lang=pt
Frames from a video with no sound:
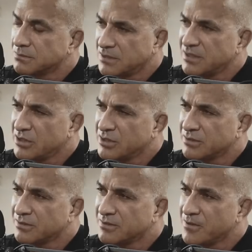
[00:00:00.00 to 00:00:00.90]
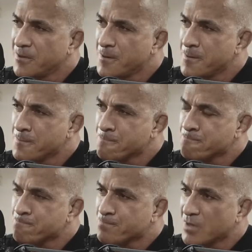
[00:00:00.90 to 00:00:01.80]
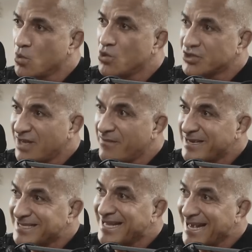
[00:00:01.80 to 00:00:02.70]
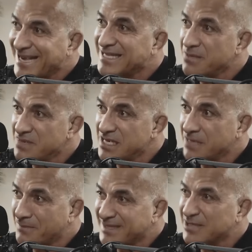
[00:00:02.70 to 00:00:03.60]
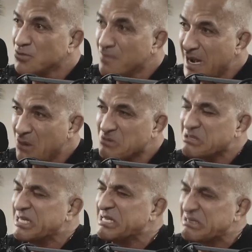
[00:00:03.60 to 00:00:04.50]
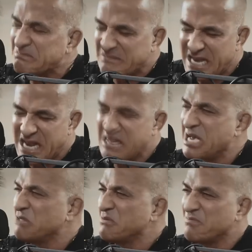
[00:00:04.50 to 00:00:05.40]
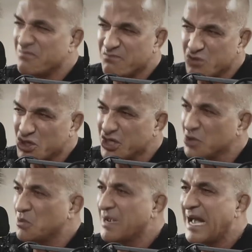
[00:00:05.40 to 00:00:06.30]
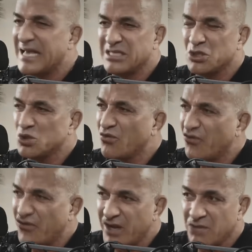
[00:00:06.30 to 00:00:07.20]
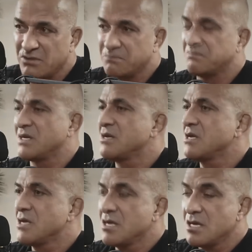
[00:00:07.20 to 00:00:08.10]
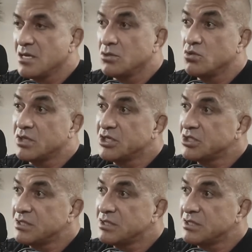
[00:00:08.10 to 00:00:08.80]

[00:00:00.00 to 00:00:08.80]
Você entende isso? Eu gostava mais de estar na academia, passando mal, treinando e puxando gás e sofrendo e do que